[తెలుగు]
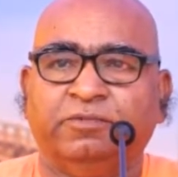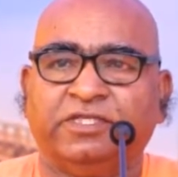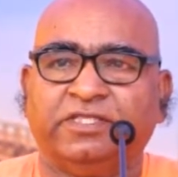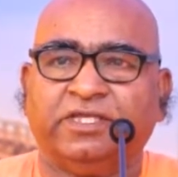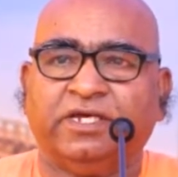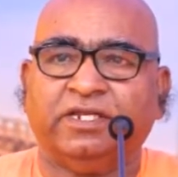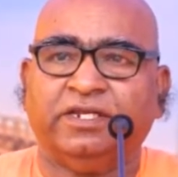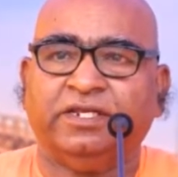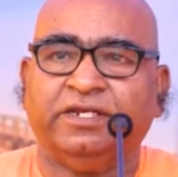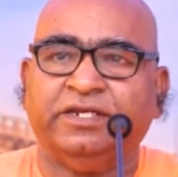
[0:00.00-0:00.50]
ఈ
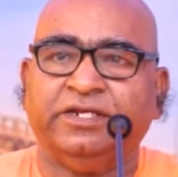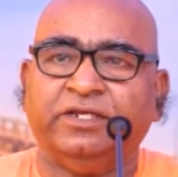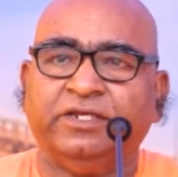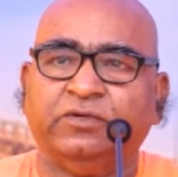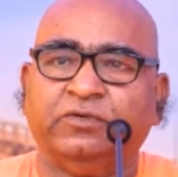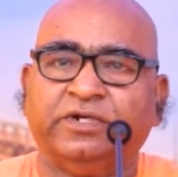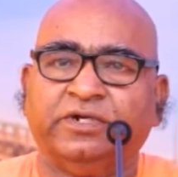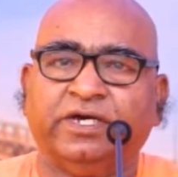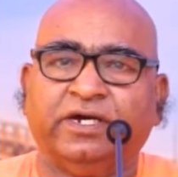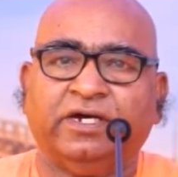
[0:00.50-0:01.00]

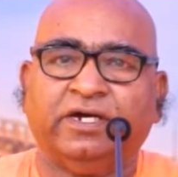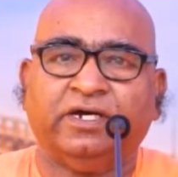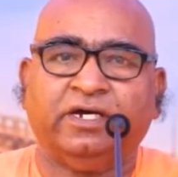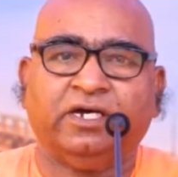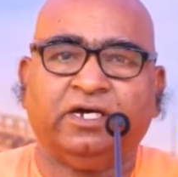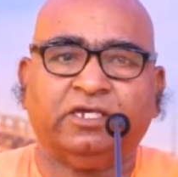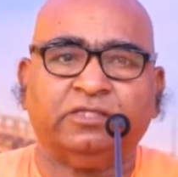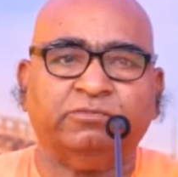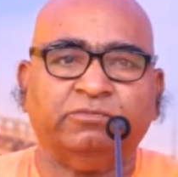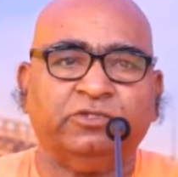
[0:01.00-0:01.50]
పదాలన్నిటికి కూడా
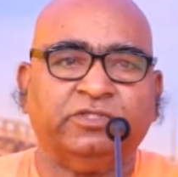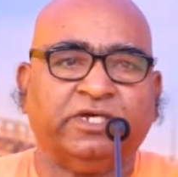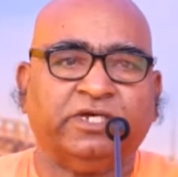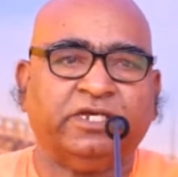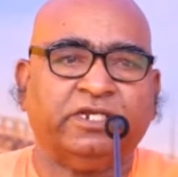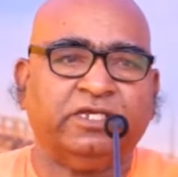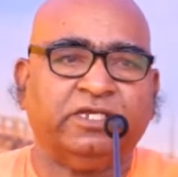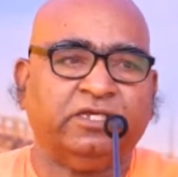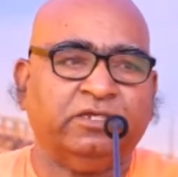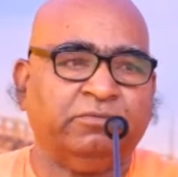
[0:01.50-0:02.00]

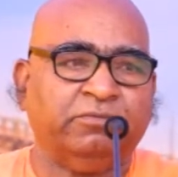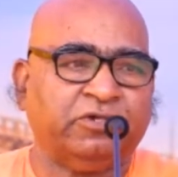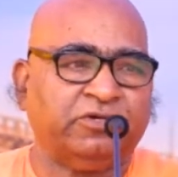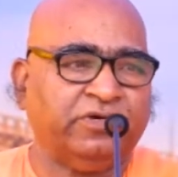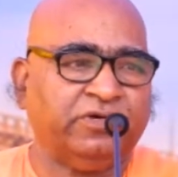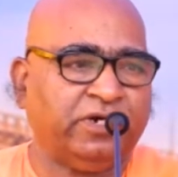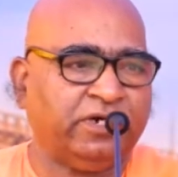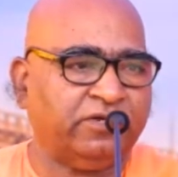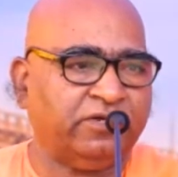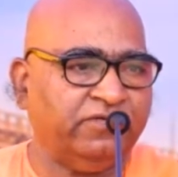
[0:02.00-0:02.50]
అద్భుతానికి
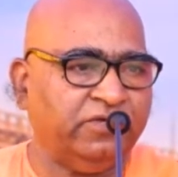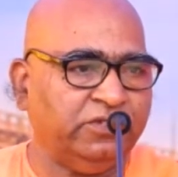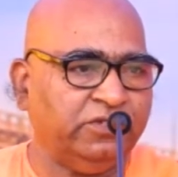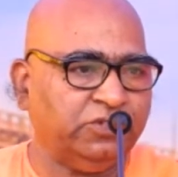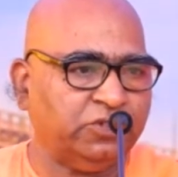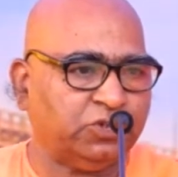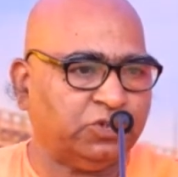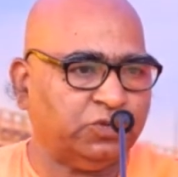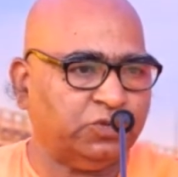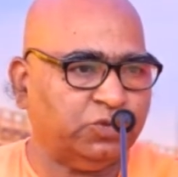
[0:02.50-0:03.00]
మనం
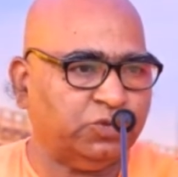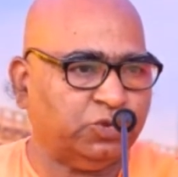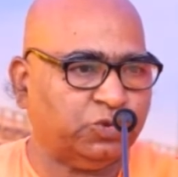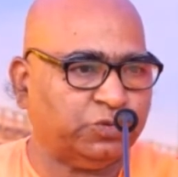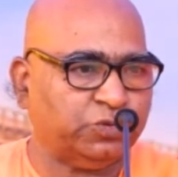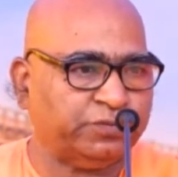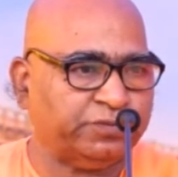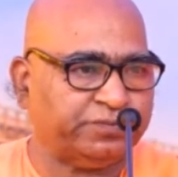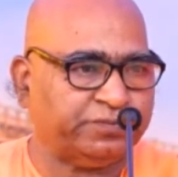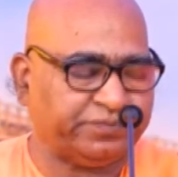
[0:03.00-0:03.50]

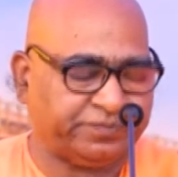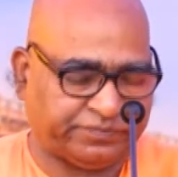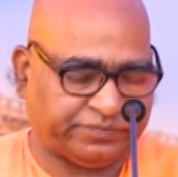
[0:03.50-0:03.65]
అన్వయించుకోవచ్చు